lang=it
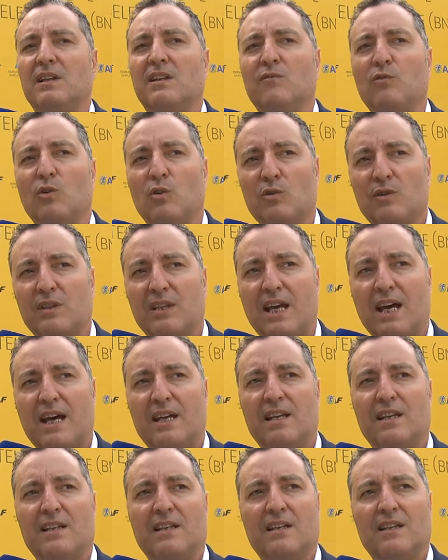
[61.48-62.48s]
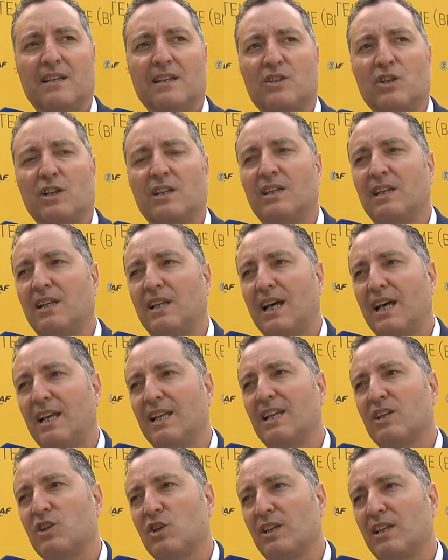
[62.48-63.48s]
i volontari, i centina
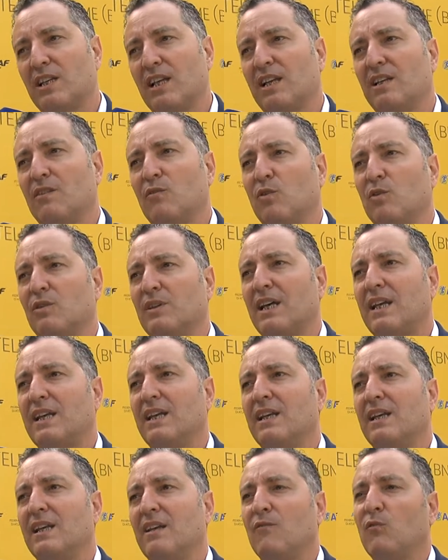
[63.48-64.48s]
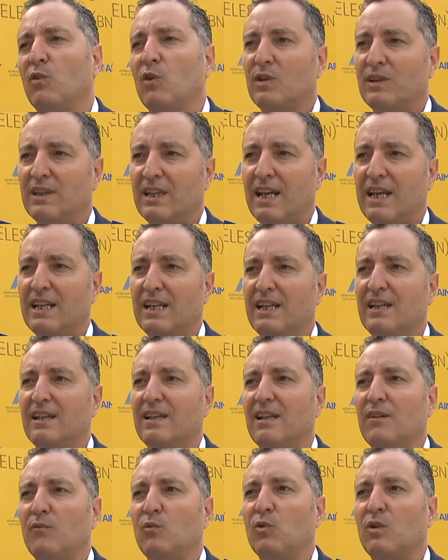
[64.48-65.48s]
le centinaia di volontari e volontarie
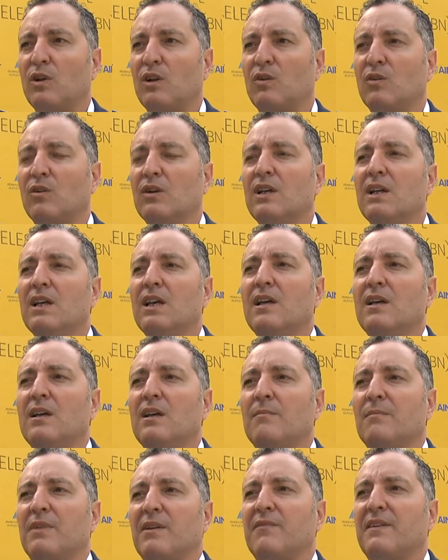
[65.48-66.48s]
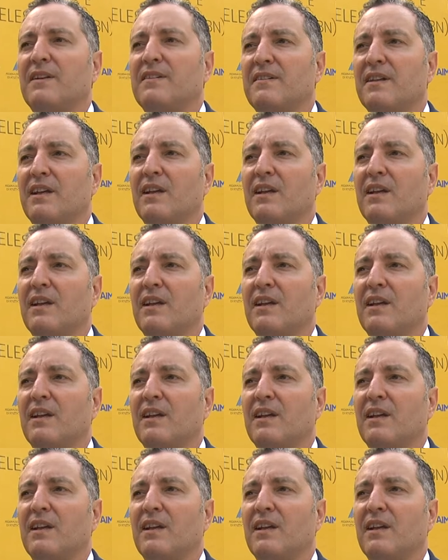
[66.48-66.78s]
che lavorano per far sì